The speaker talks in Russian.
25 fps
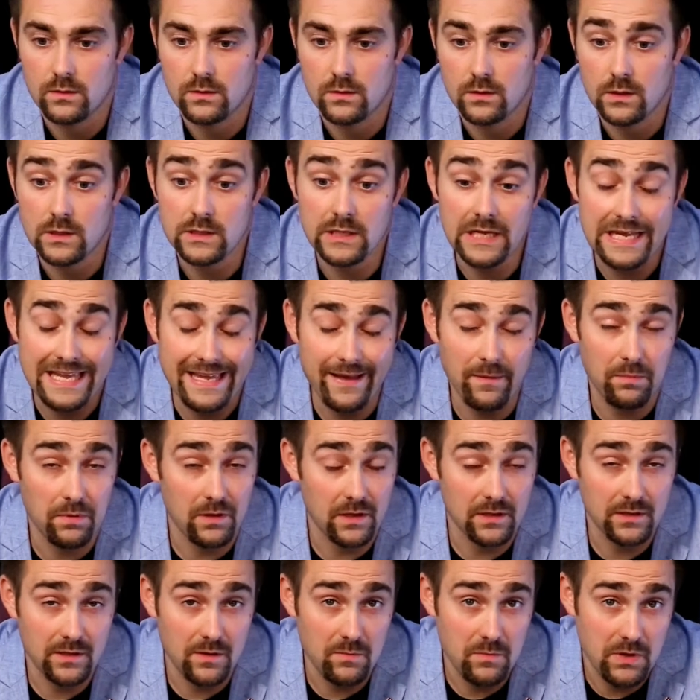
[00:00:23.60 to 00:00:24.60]
Это не
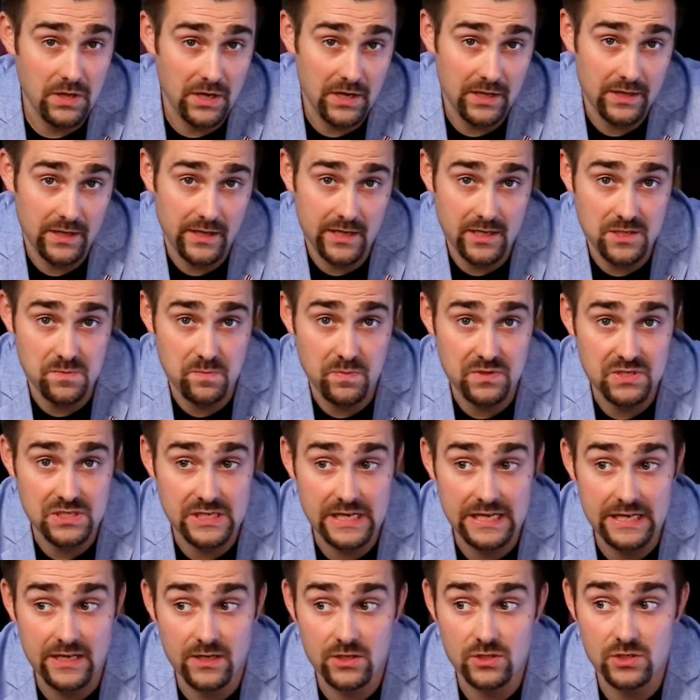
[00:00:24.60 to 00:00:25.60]
было намеренное или
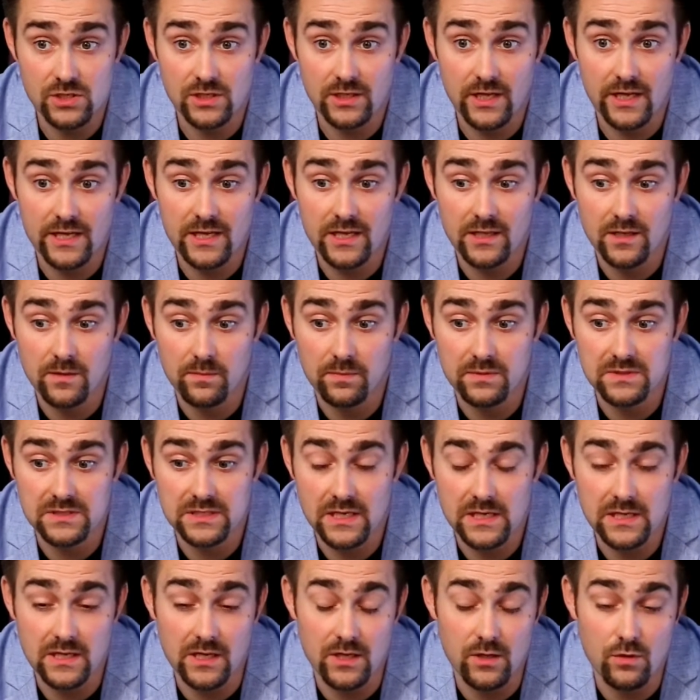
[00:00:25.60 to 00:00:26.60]
специальное желание
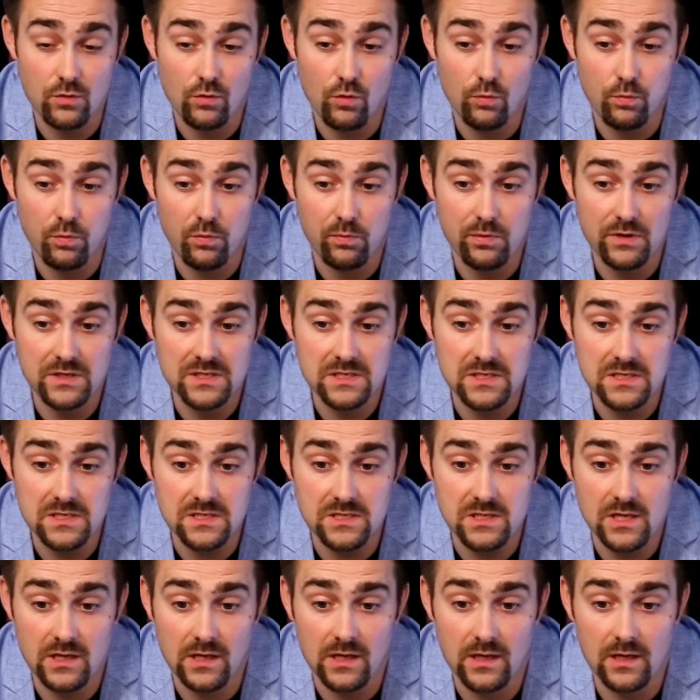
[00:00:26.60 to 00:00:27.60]
написать книгу
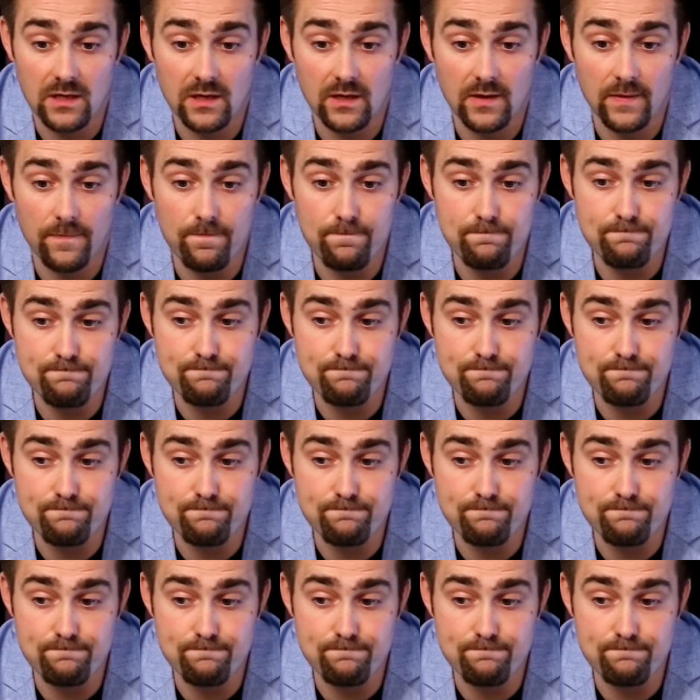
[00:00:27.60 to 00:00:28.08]
публицистики.